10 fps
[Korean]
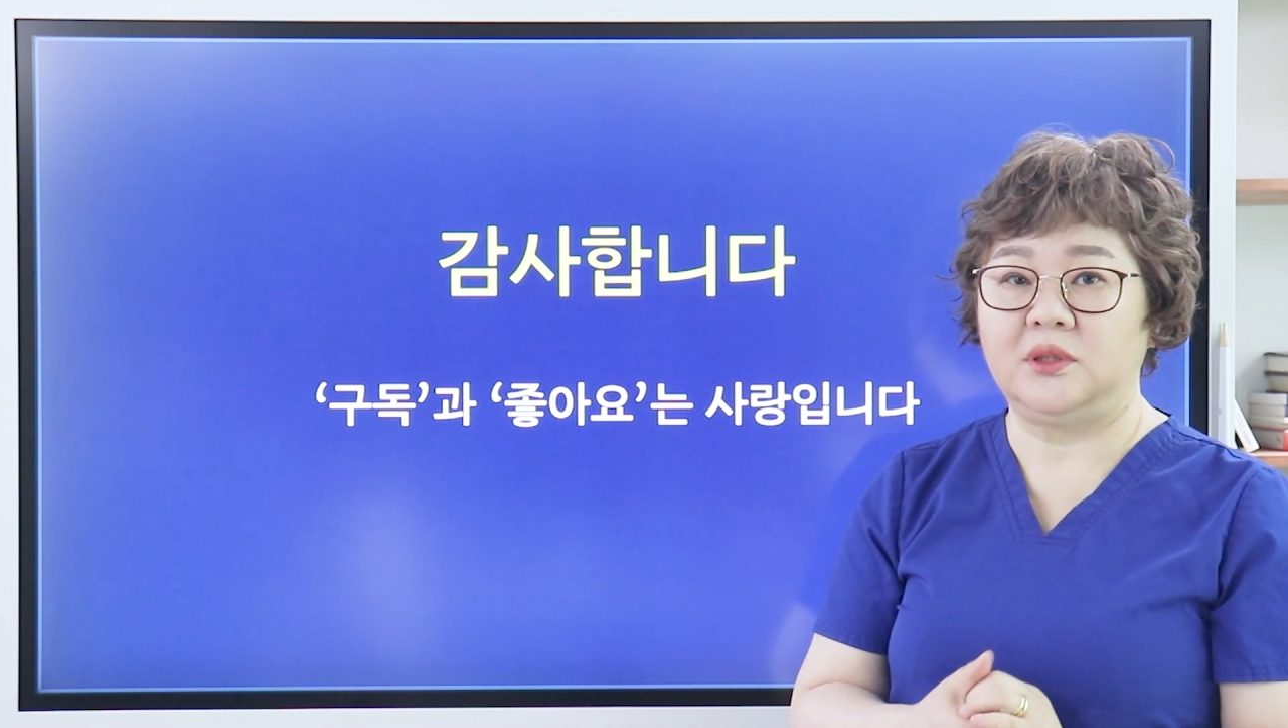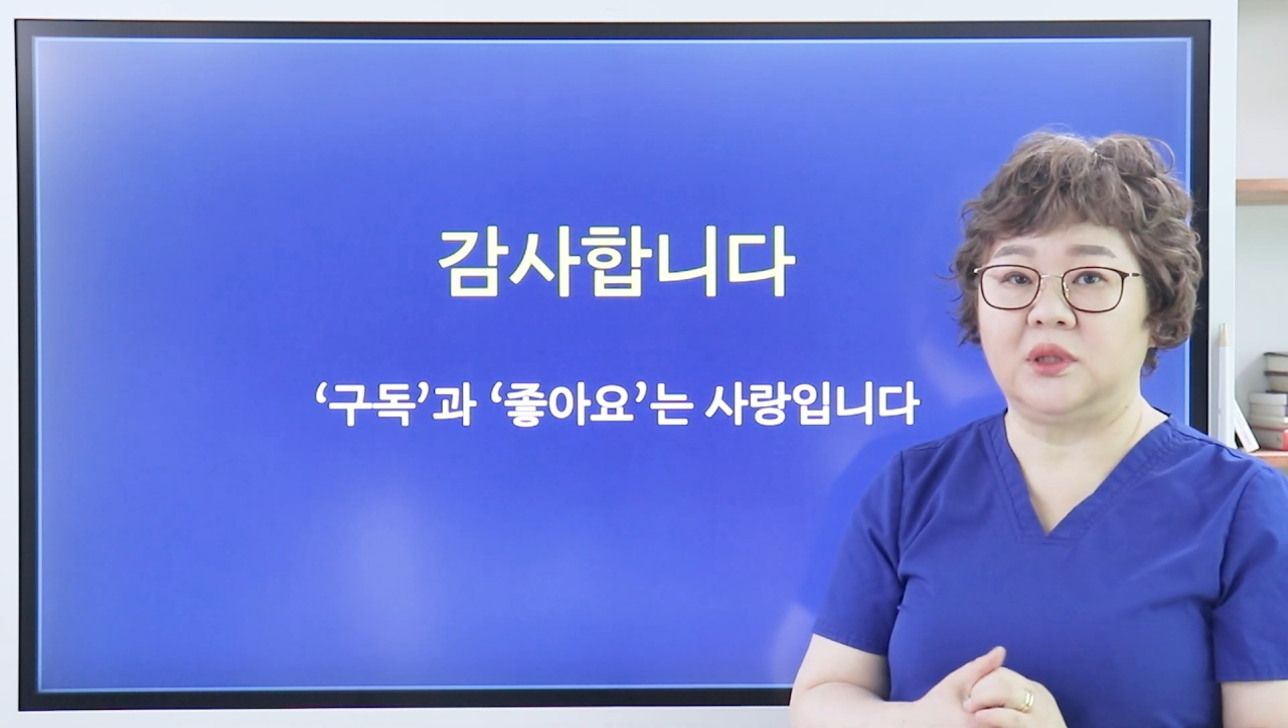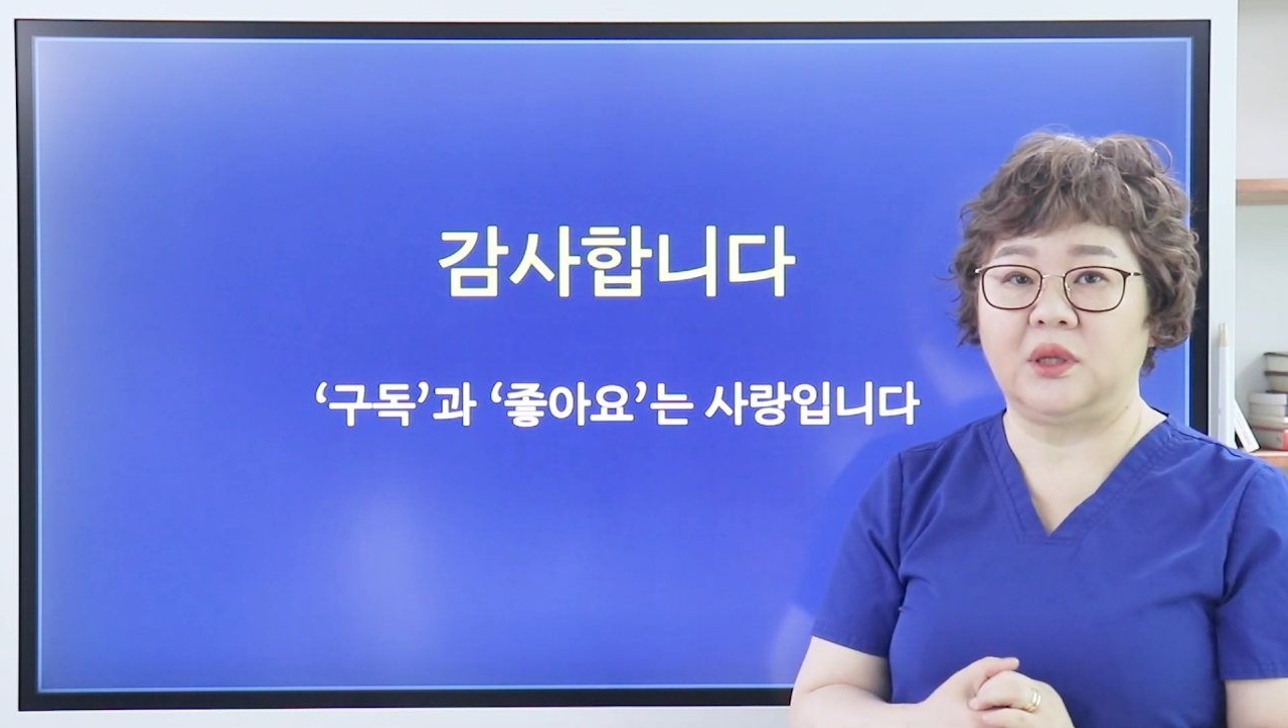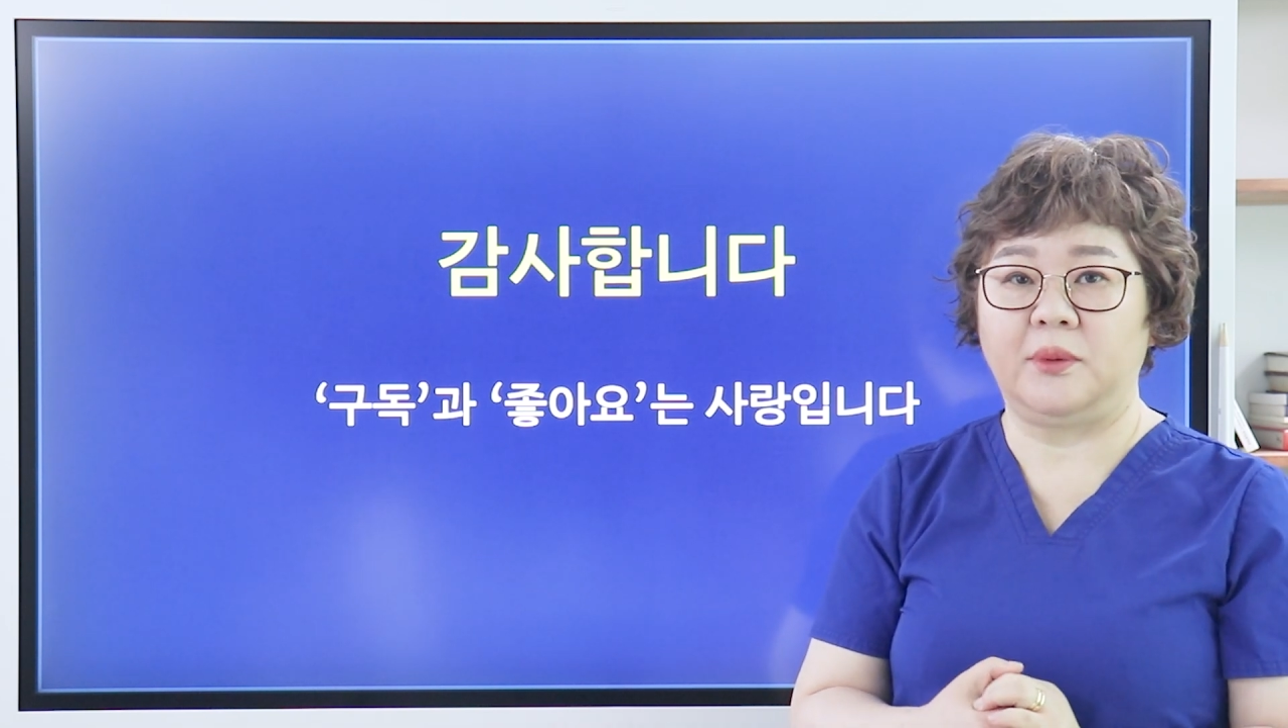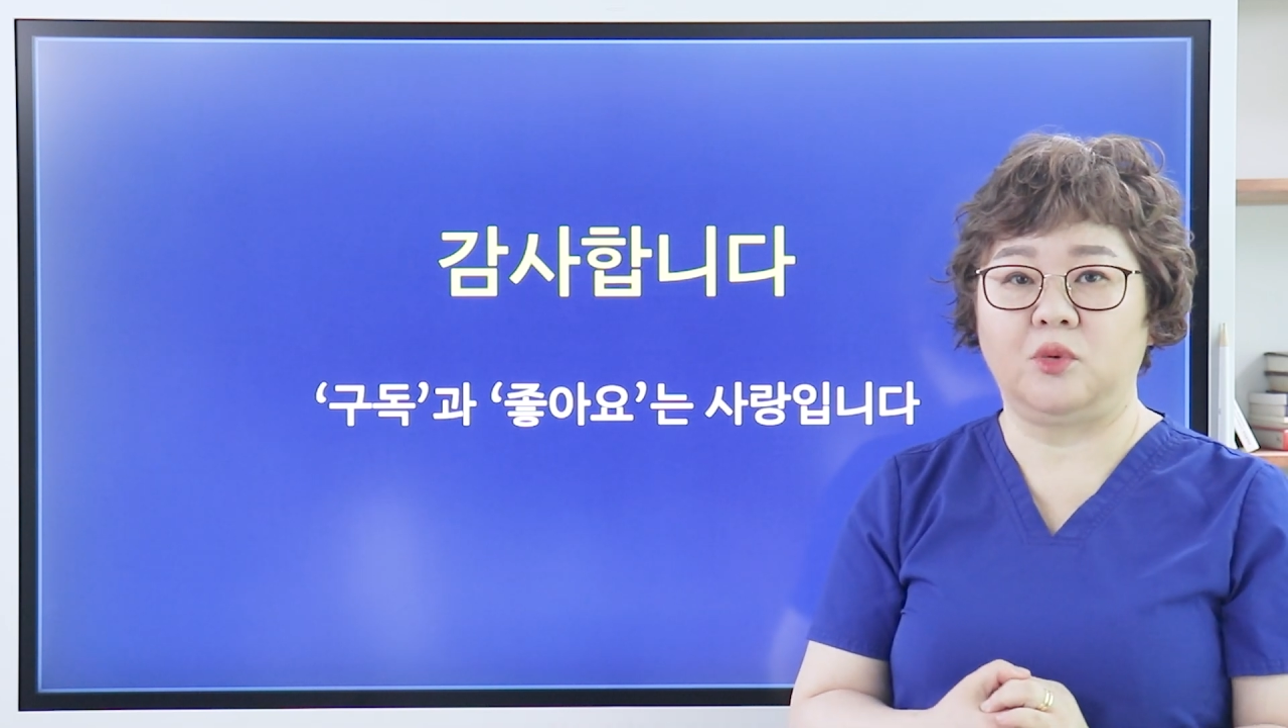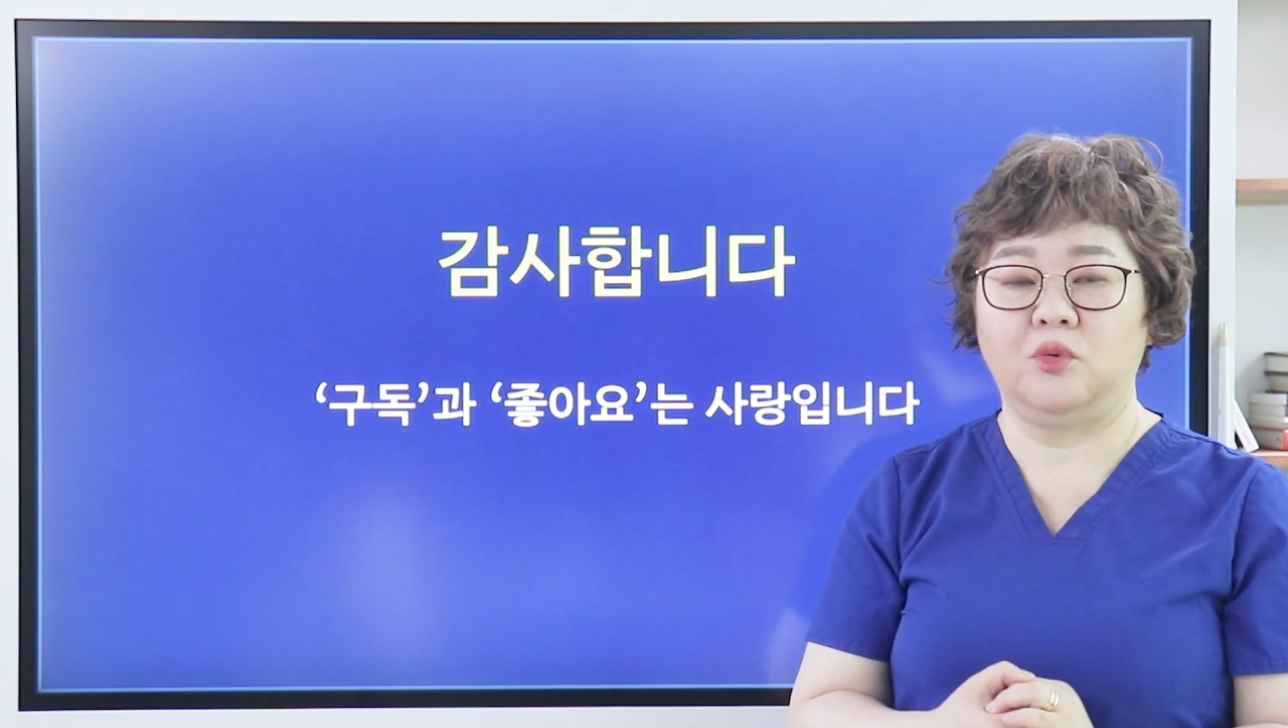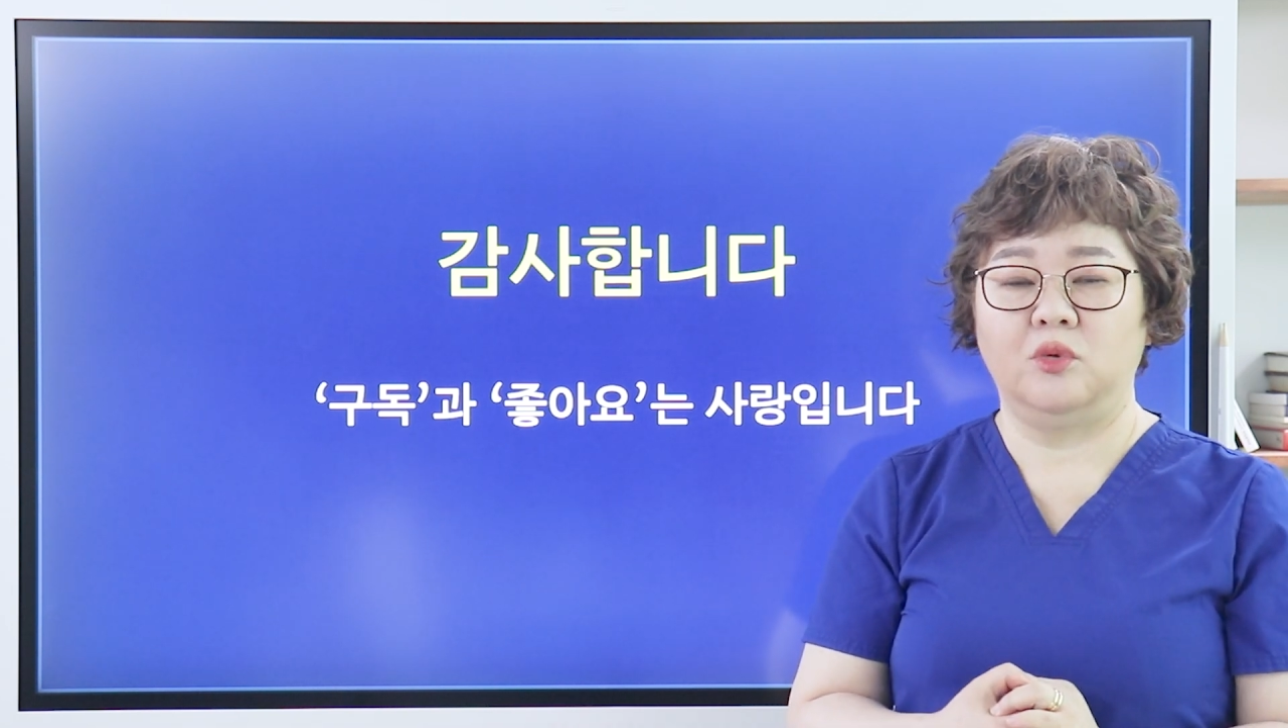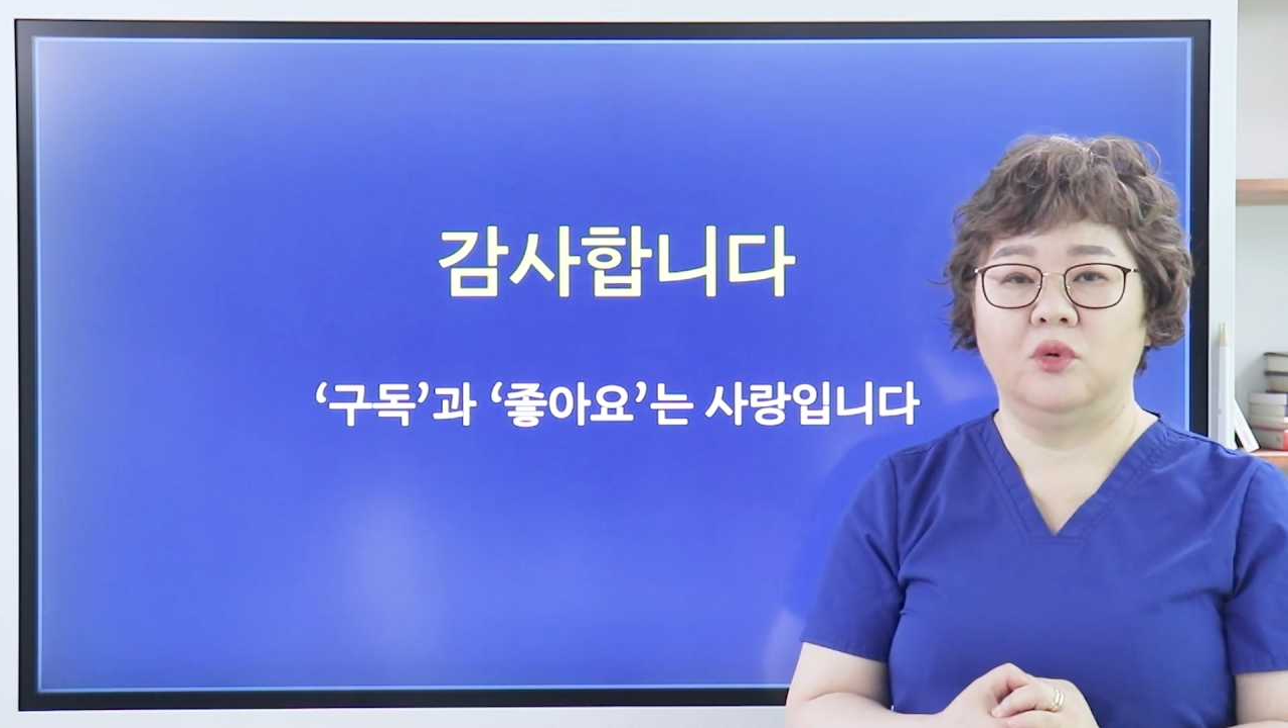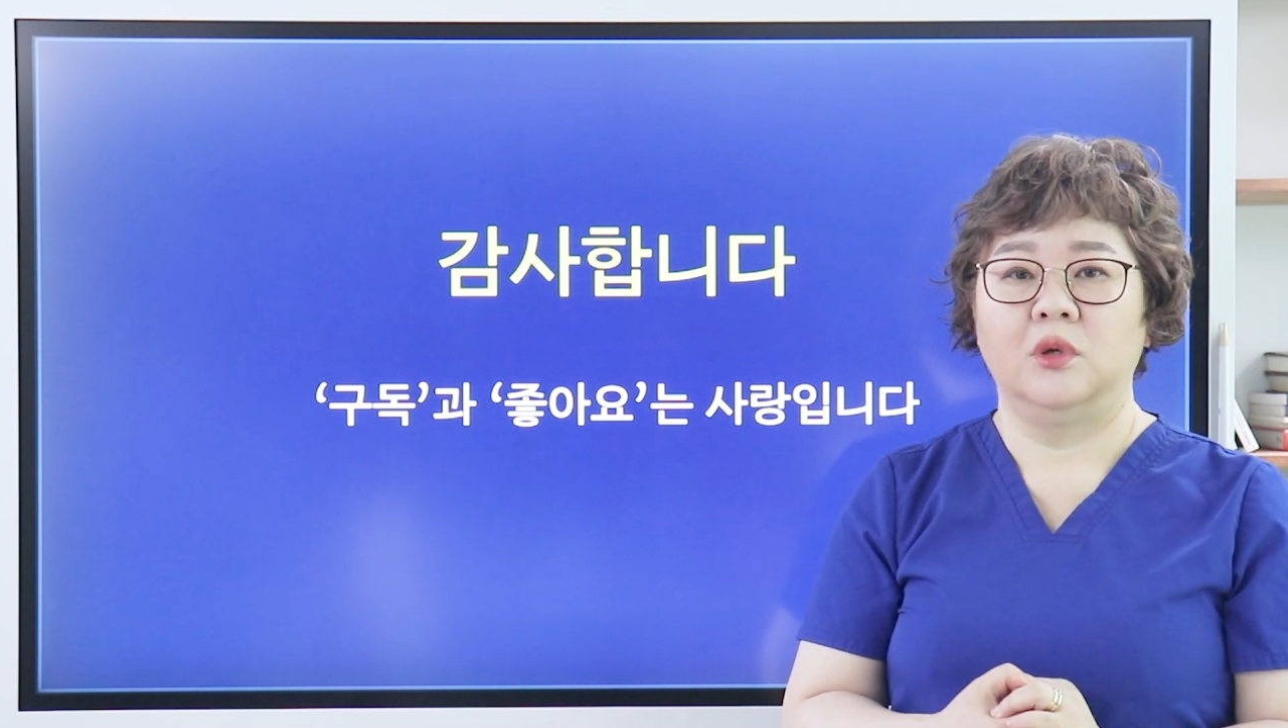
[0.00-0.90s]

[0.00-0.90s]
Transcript: 상담하고